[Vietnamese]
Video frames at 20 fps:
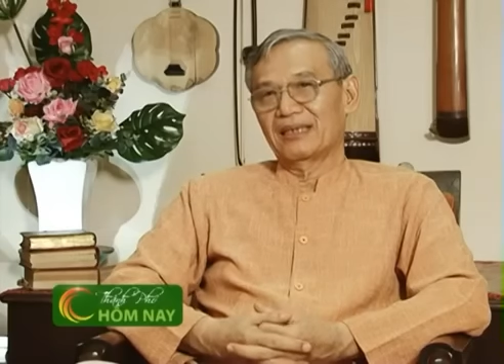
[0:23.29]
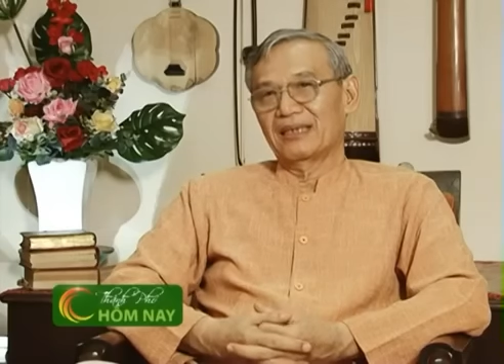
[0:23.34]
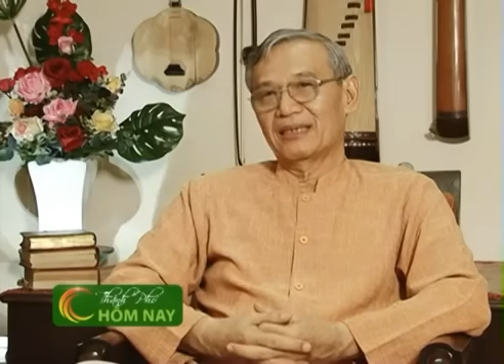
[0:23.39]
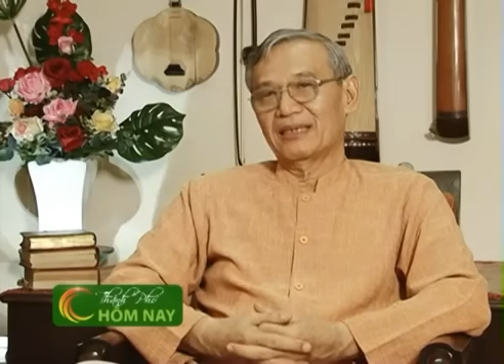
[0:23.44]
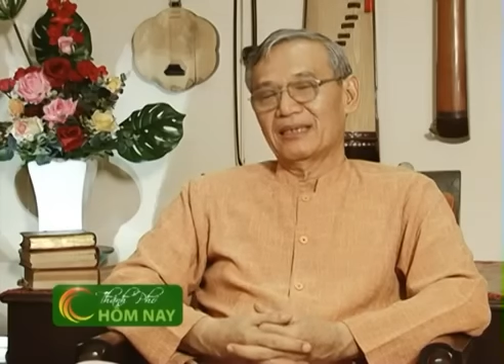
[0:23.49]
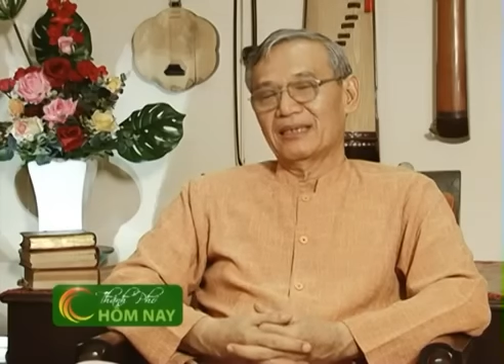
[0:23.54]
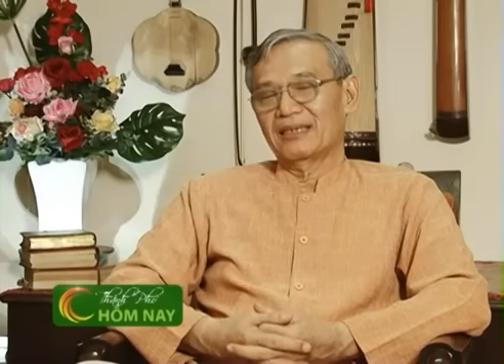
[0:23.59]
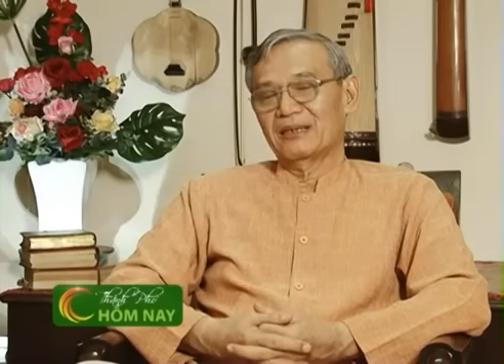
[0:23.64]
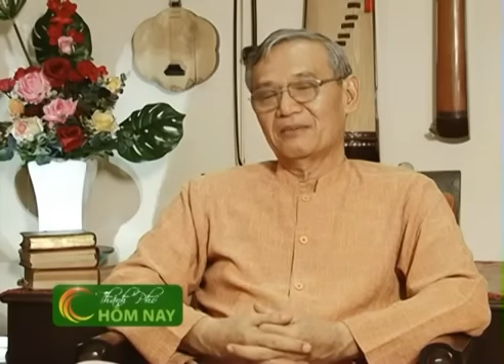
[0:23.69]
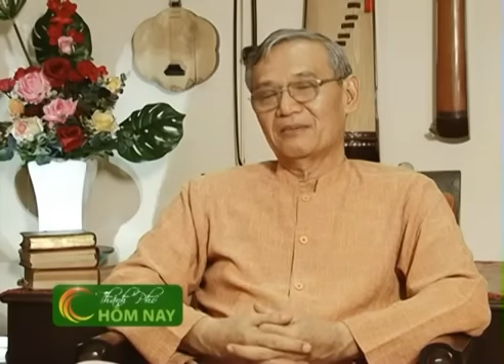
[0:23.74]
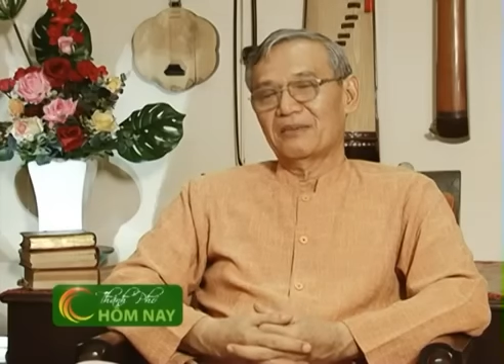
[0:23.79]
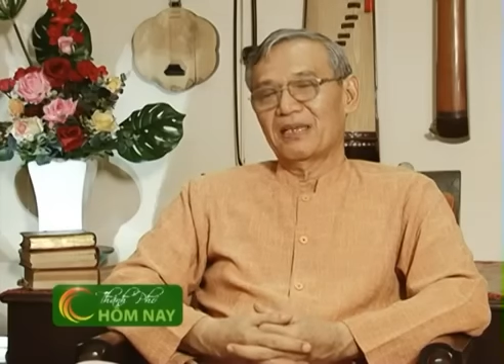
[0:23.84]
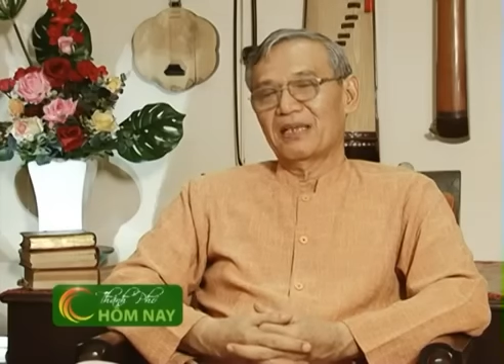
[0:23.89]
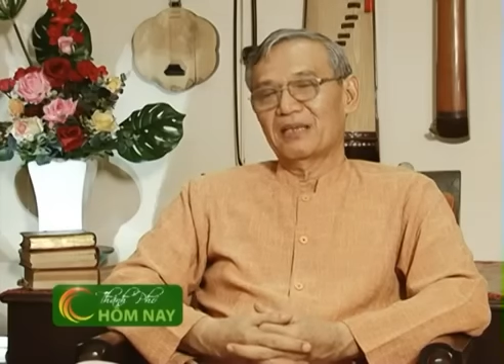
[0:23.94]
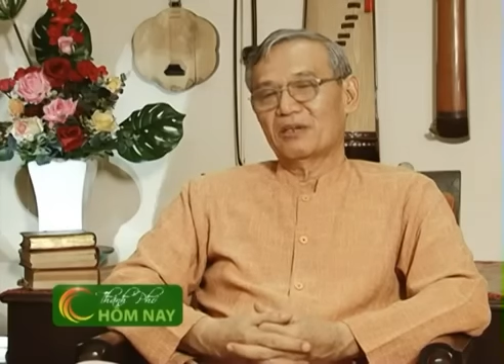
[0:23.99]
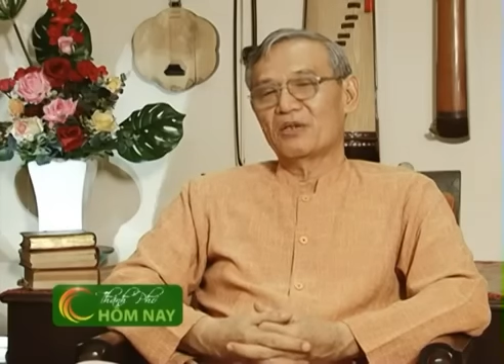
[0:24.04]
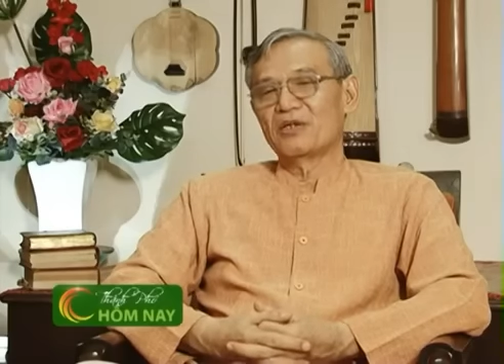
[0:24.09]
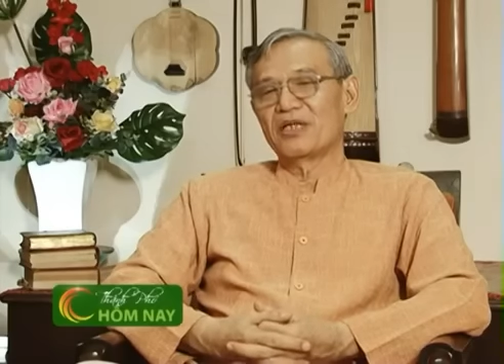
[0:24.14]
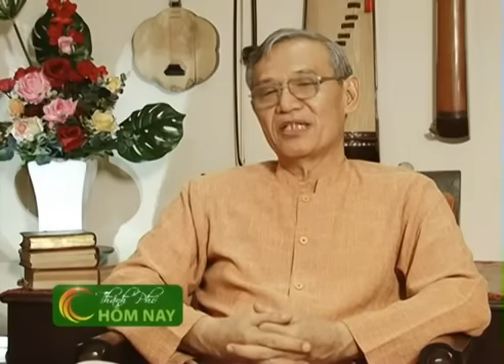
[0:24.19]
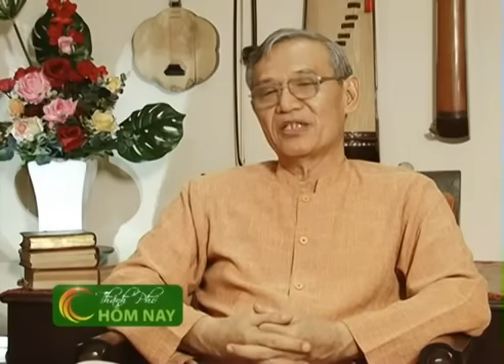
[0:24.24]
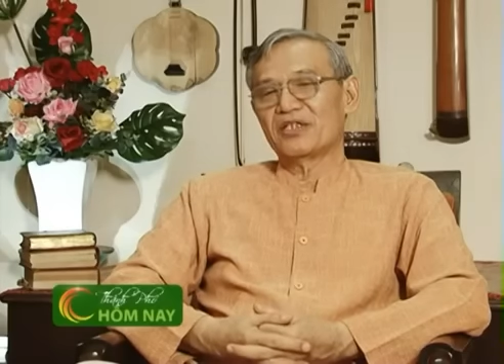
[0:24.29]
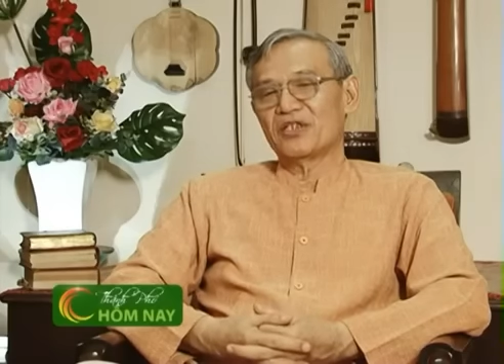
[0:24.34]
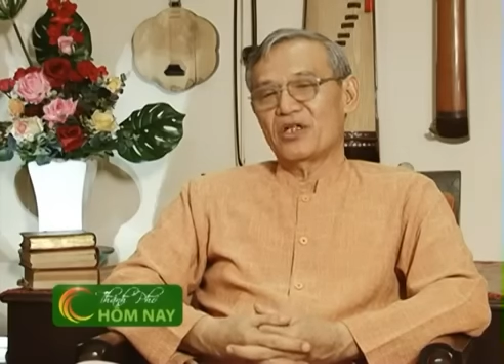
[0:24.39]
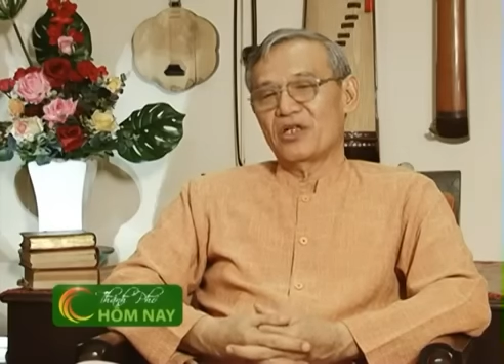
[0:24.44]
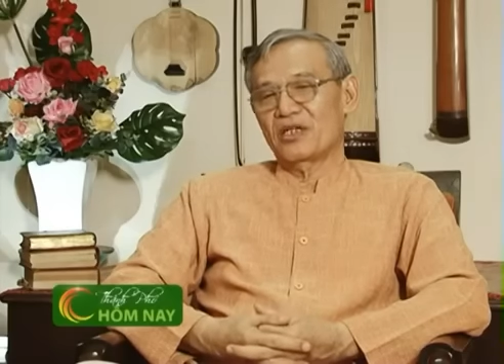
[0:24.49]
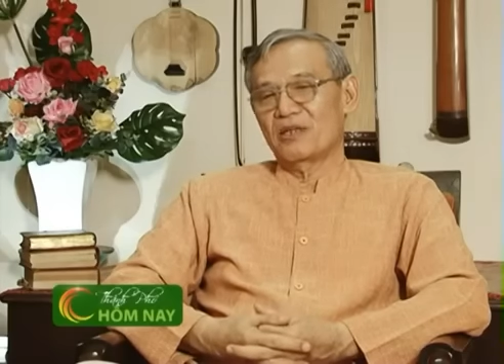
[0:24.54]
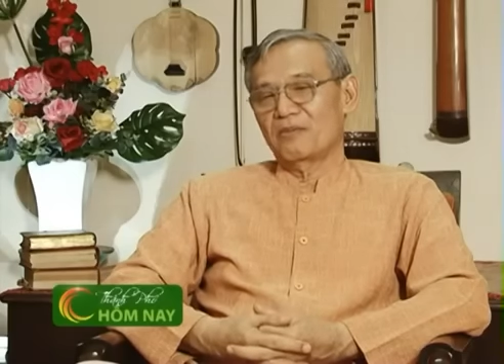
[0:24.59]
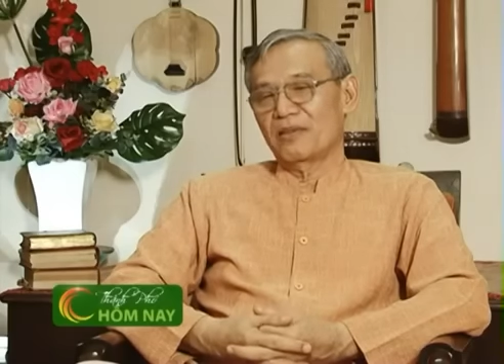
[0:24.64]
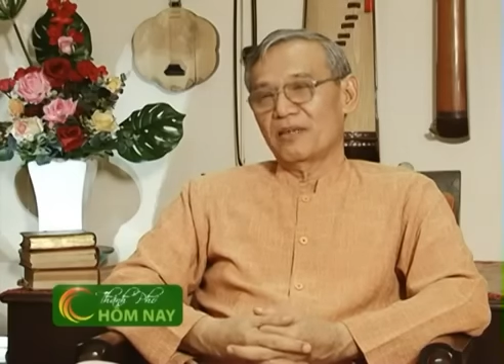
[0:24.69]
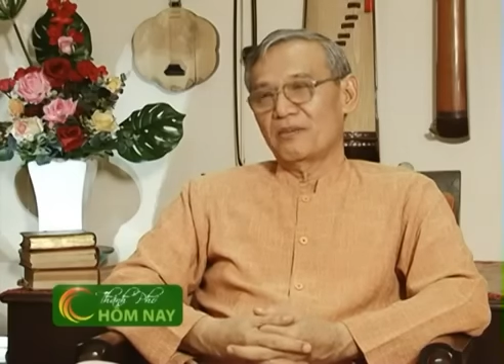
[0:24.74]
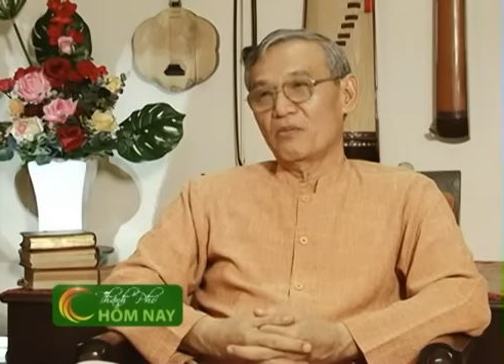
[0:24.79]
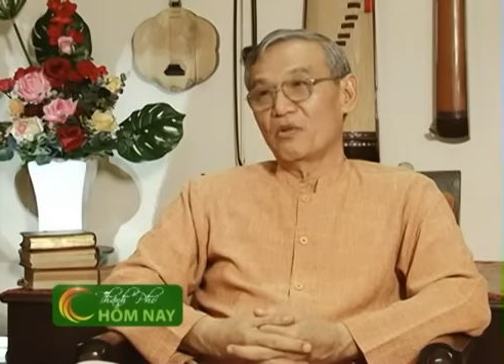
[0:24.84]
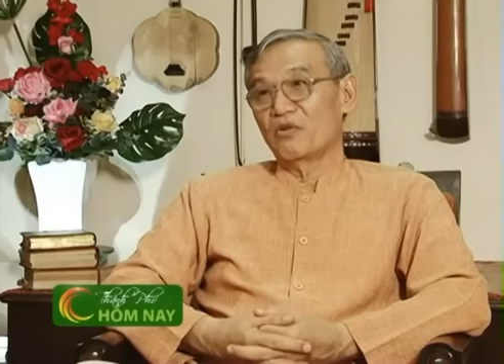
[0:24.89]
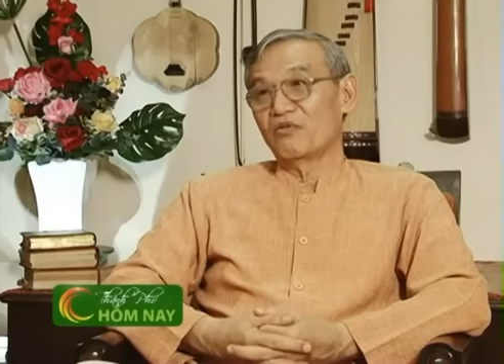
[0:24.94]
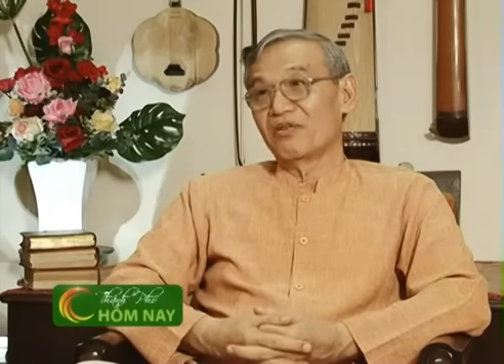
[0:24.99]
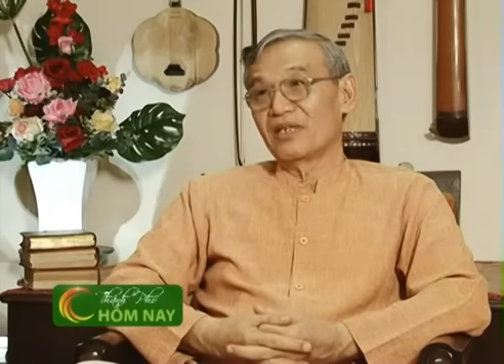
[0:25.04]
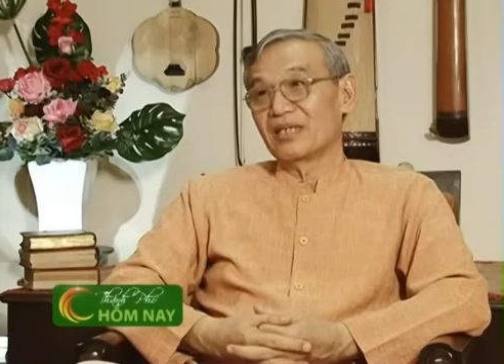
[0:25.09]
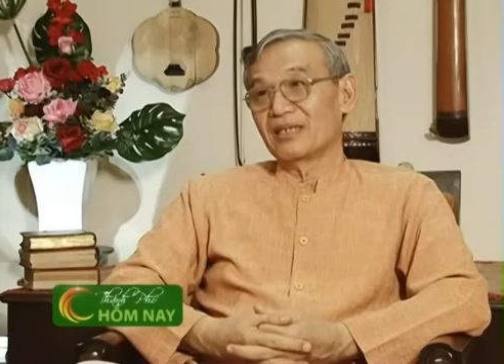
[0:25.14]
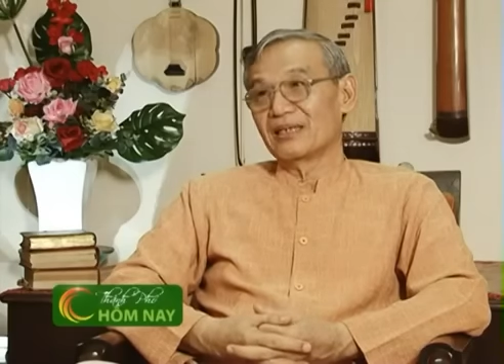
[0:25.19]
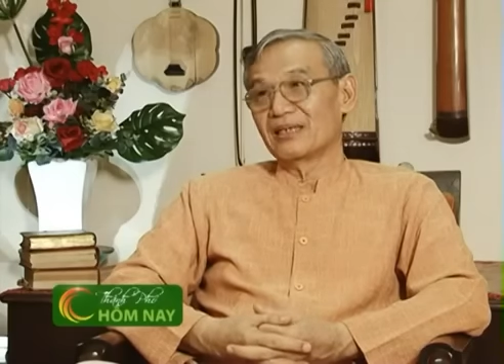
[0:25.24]
cái, cái mà tôi lại cho là một cái
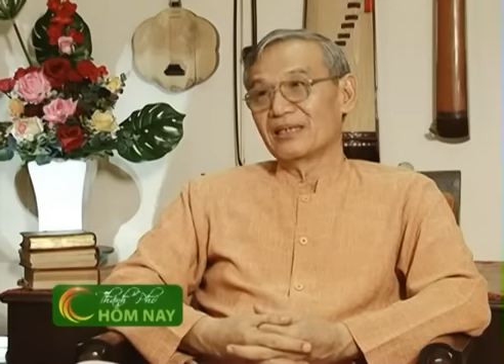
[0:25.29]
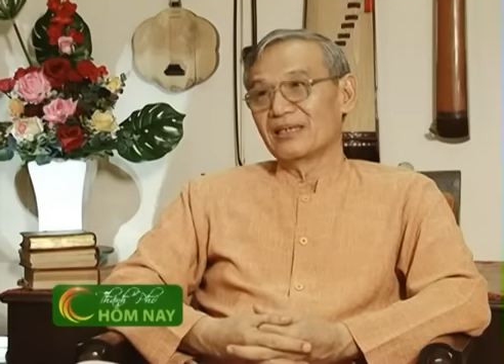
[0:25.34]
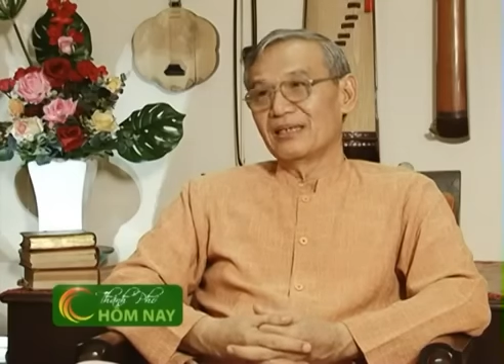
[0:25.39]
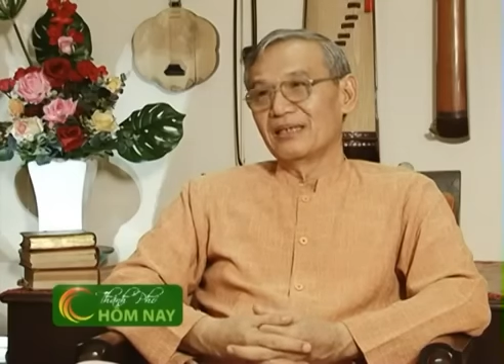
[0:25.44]
bổn phận